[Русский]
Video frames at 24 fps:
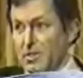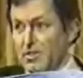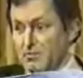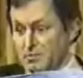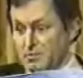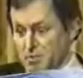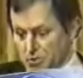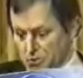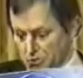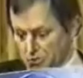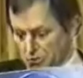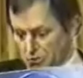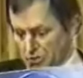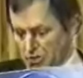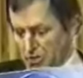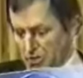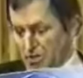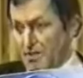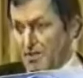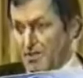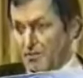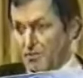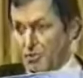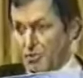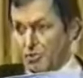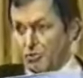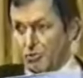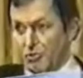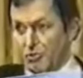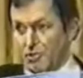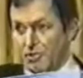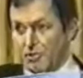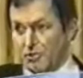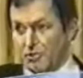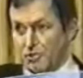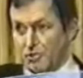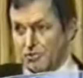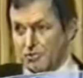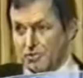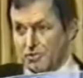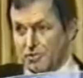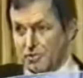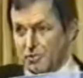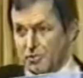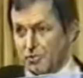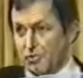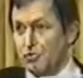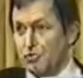Сейчас Меркурий, вот он
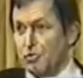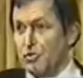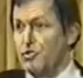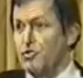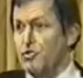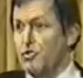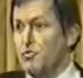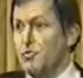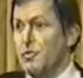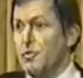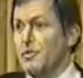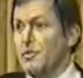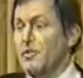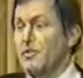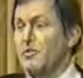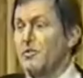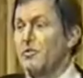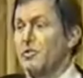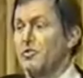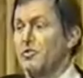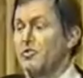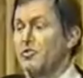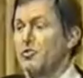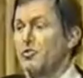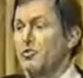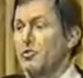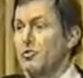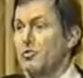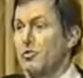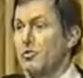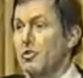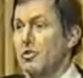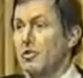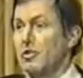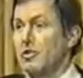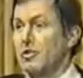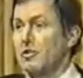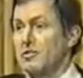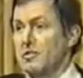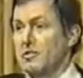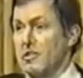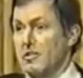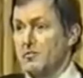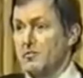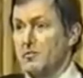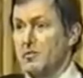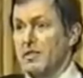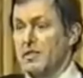нарисован здесь, он только что покинул эту зону,
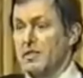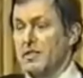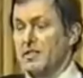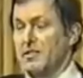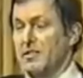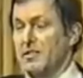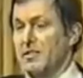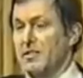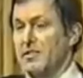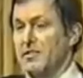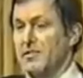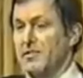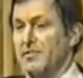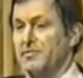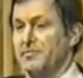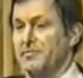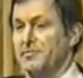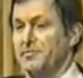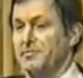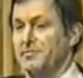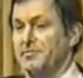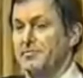став планетой.